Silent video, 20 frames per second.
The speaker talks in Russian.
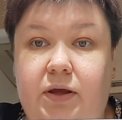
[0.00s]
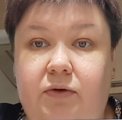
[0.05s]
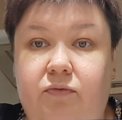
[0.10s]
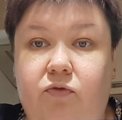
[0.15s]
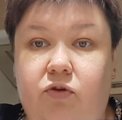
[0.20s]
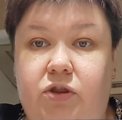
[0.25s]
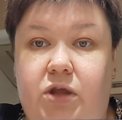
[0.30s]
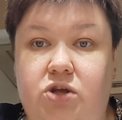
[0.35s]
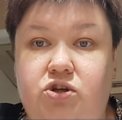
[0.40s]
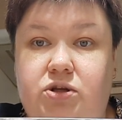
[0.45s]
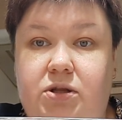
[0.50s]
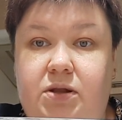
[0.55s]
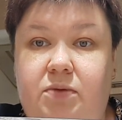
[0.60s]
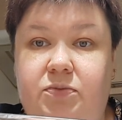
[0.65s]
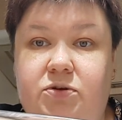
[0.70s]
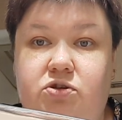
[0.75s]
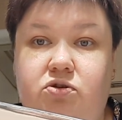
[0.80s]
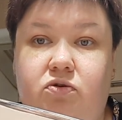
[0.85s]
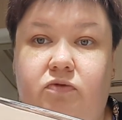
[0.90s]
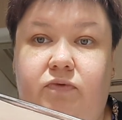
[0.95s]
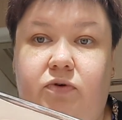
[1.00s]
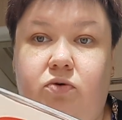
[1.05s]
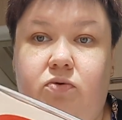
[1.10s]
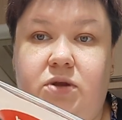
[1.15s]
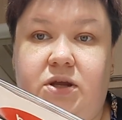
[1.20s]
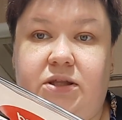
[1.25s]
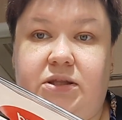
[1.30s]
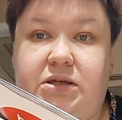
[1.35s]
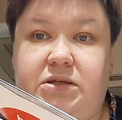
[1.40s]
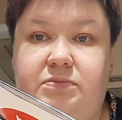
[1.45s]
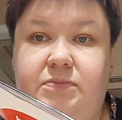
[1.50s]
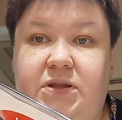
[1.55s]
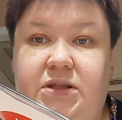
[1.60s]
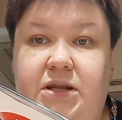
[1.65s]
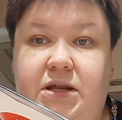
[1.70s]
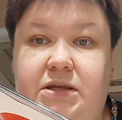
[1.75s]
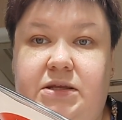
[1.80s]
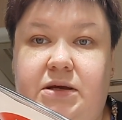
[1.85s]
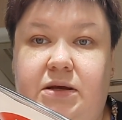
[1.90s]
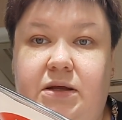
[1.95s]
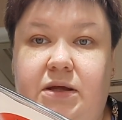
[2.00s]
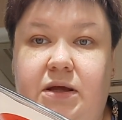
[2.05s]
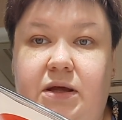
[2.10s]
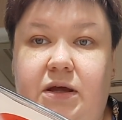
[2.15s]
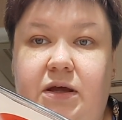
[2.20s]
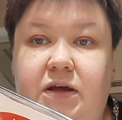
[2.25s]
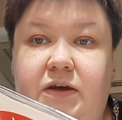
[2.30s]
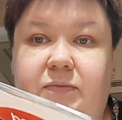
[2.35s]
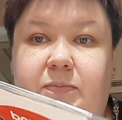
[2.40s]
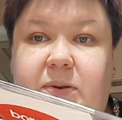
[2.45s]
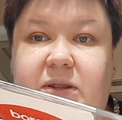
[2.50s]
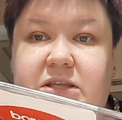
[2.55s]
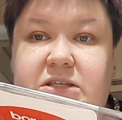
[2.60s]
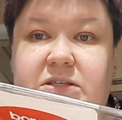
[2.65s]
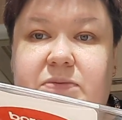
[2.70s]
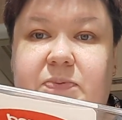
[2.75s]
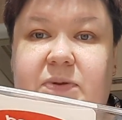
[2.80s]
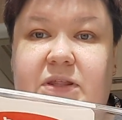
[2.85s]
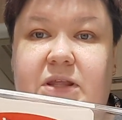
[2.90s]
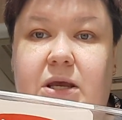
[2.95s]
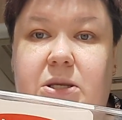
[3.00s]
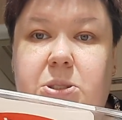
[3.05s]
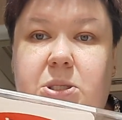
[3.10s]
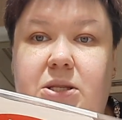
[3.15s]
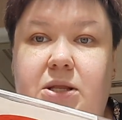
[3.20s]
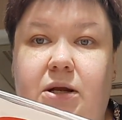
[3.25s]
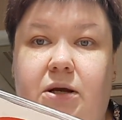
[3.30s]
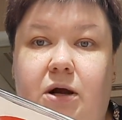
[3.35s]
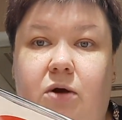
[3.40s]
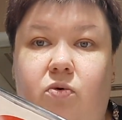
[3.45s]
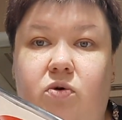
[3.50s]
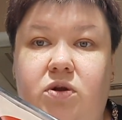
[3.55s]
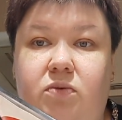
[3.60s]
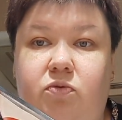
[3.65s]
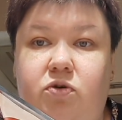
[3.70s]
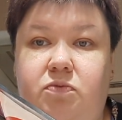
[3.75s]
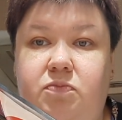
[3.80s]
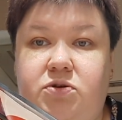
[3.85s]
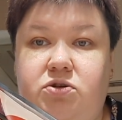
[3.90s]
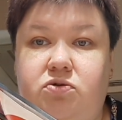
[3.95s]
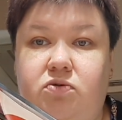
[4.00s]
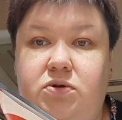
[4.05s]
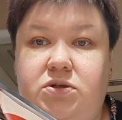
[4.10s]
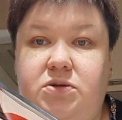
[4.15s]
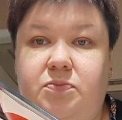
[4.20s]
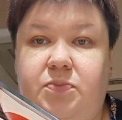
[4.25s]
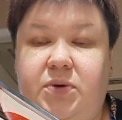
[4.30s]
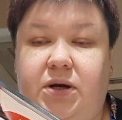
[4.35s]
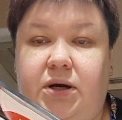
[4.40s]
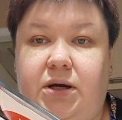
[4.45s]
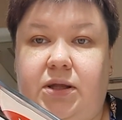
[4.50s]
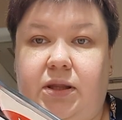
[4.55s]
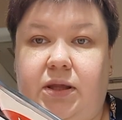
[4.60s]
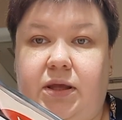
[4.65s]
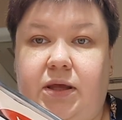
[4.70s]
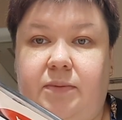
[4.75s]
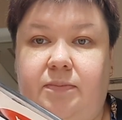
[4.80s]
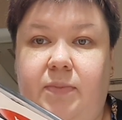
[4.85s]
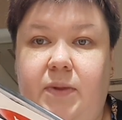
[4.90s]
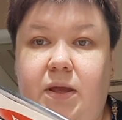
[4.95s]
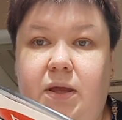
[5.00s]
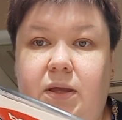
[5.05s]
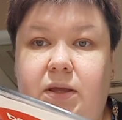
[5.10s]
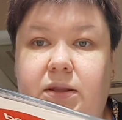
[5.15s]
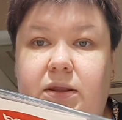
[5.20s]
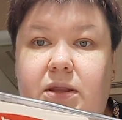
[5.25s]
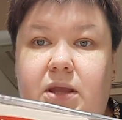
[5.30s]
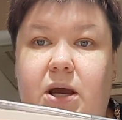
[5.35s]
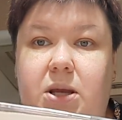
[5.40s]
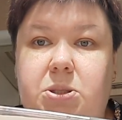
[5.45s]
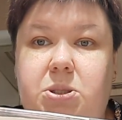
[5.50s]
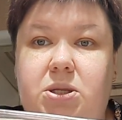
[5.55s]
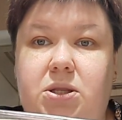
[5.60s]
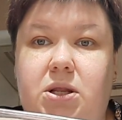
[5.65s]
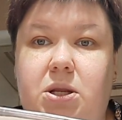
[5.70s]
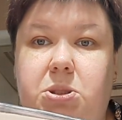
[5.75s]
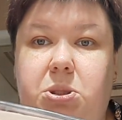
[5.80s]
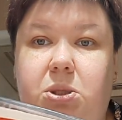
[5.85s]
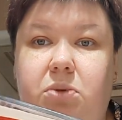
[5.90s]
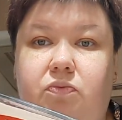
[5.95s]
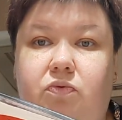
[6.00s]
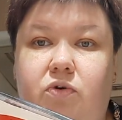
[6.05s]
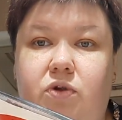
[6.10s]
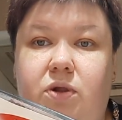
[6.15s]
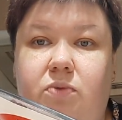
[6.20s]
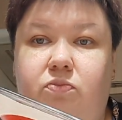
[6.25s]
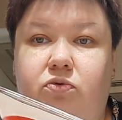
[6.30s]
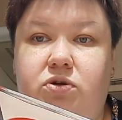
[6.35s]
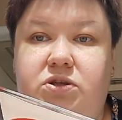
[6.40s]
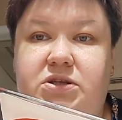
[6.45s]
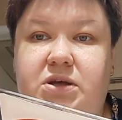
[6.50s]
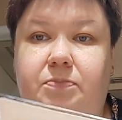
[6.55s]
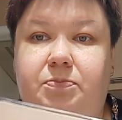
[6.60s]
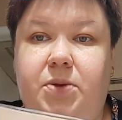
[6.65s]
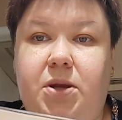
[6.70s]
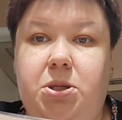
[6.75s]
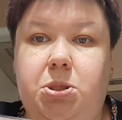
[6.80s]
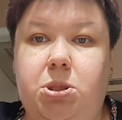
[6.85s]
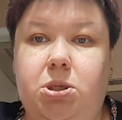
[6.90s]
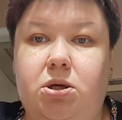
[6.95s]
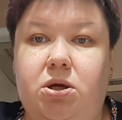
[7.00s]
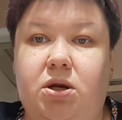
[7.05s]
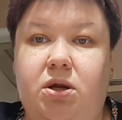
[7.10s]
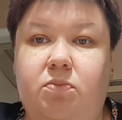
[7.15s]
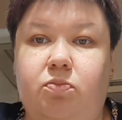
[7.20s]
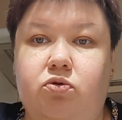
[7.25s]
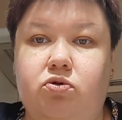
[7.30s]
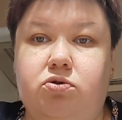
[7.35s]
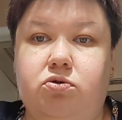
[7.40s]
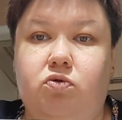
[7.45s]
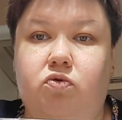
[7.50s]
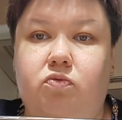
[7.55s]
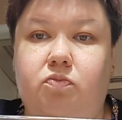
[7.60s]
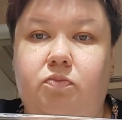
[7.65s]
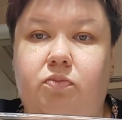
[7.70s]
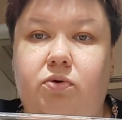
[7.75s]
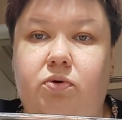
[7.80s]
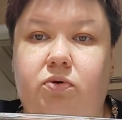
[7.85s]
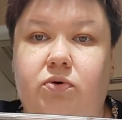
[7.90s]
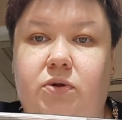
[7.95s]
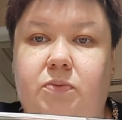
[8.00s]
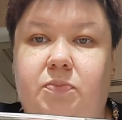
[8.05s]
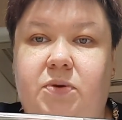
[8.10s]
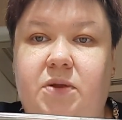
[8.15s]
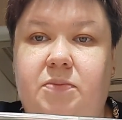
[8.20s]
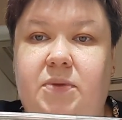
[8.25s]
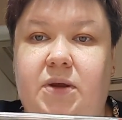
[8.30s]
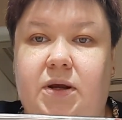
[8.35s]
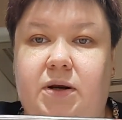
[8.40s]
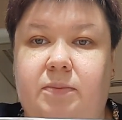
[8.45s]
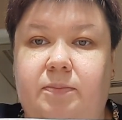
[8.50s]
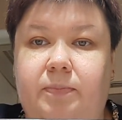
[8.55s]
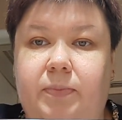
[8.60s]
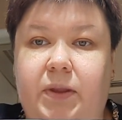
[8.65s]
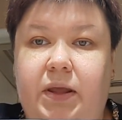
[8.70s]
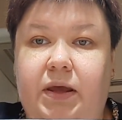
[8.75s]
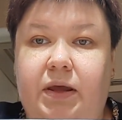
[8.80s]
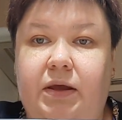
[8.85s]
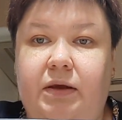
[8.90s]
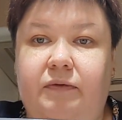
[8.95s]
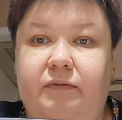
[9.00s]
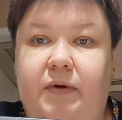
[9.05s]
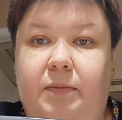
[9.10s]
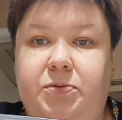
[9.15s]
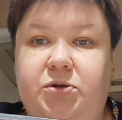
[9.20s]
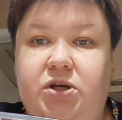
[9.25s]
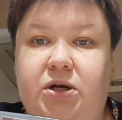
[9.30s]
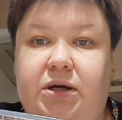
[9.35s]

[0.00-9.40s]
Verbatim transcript: Вот даже для мясного рулета, смотрите. В принципе, даже для какой-нибудь мясной запеканки. Даже для чего-нибудь. Запечь рыбу скумбрию, например. Вообще